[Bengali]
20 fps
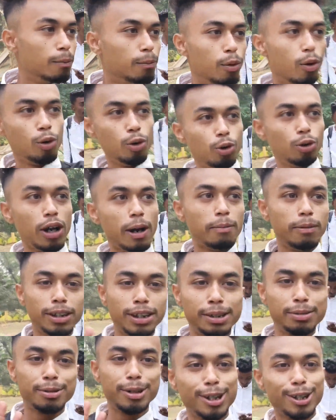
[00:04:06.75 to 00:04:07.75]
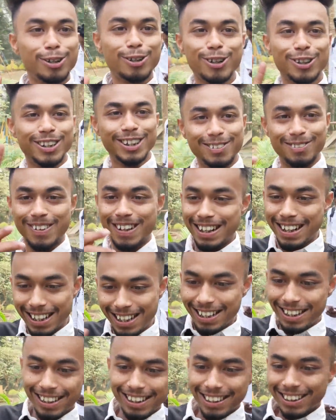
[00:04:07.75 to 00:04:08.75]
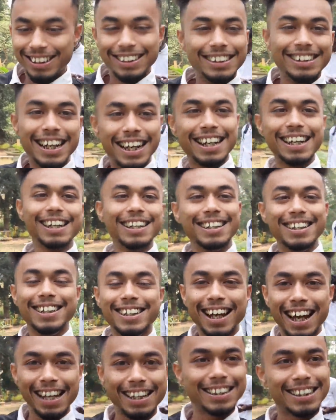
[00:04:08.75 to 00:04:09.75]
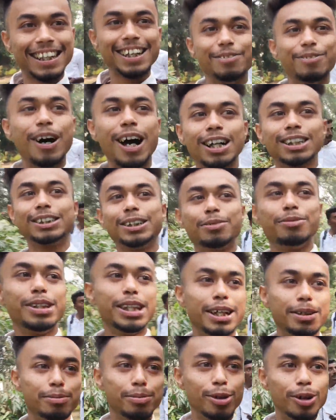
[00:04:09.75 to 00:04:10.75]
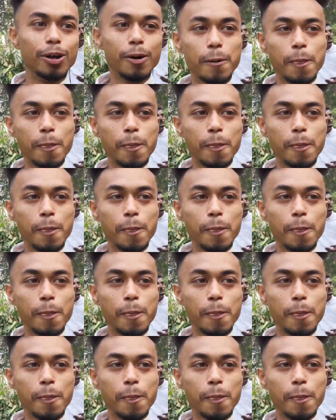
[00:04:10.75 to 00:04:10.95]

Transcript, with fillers: ময়ূর আমি জীবনে কোনো দিন মানে দেখিনি আজকেই ফার্স্ট আমি দেখবো